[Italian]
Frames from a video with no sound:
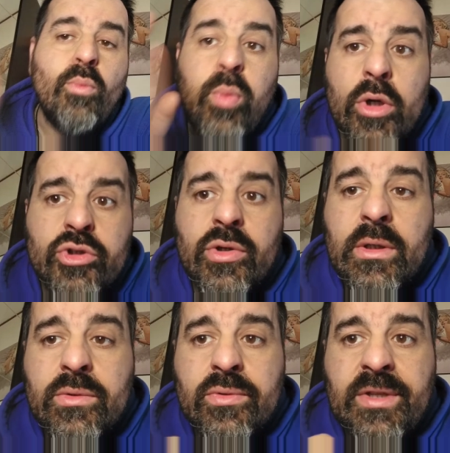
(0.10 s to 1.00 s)

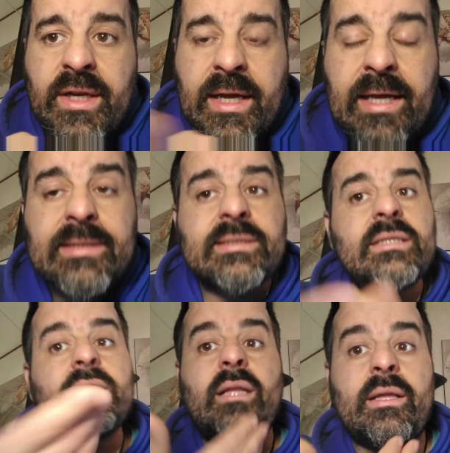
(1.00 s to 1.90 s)
Buongiorno a tutti
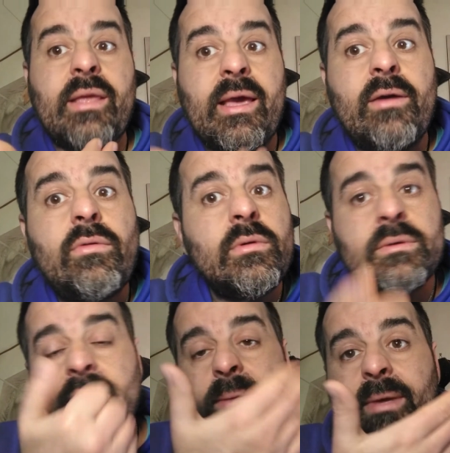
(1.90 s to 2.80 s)
ragazzi, da Nieo,
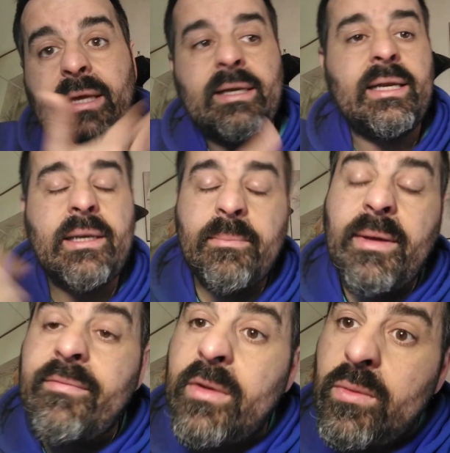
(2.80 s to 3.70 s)
da Marilyn,
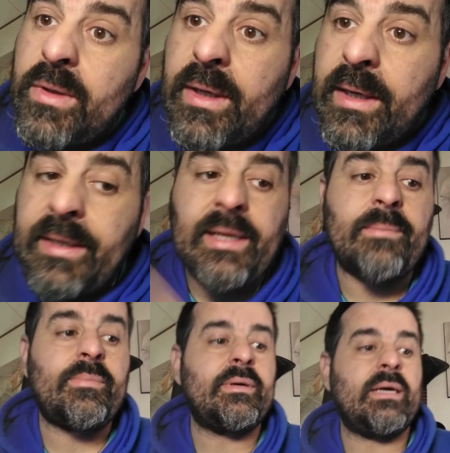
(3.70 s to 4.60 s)
benvenuti nel
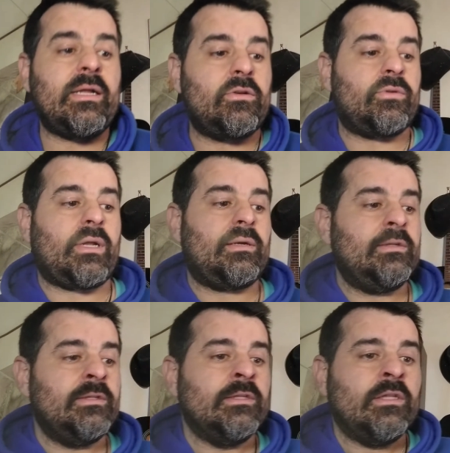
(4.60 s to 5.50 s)
club. Allora,
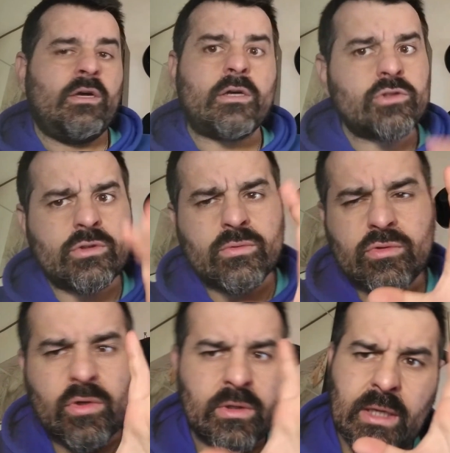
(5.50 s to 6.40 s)
oggi non
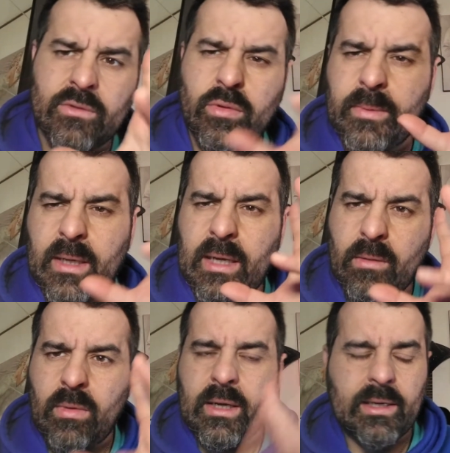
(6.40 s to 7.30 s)
sto tanto per
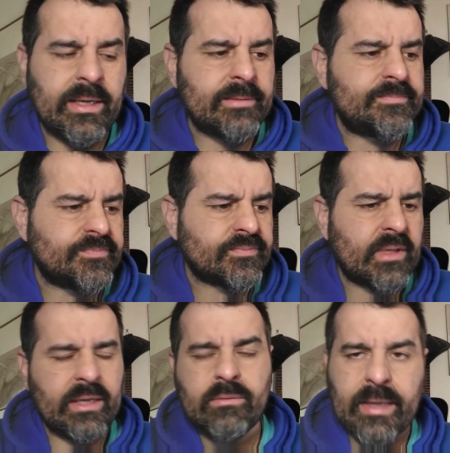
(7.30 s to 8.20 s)
la quale, eh?
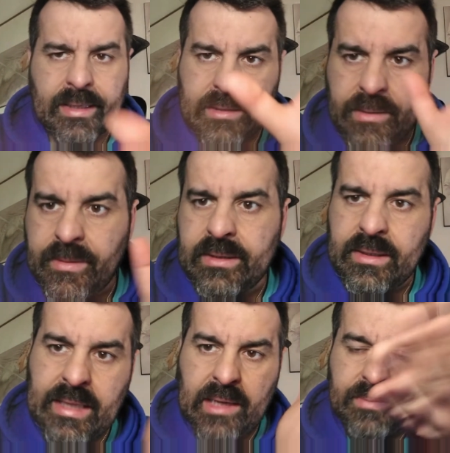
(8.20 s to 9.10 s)
e non è che
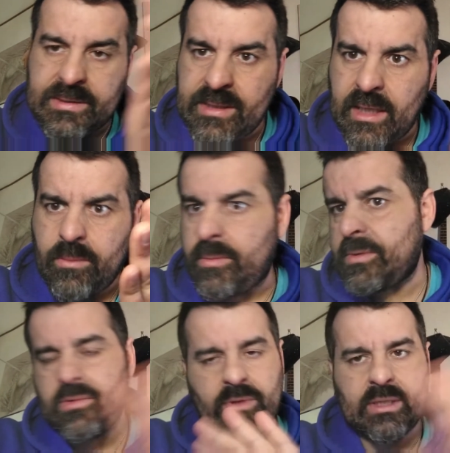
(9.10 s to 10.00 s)
dipende dalla pizza che abbiamo
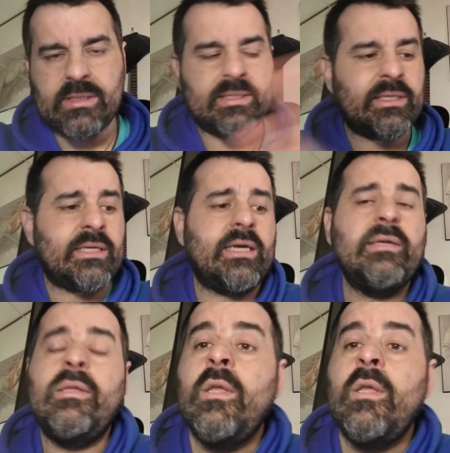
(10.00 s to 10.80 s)
preso ieri sera.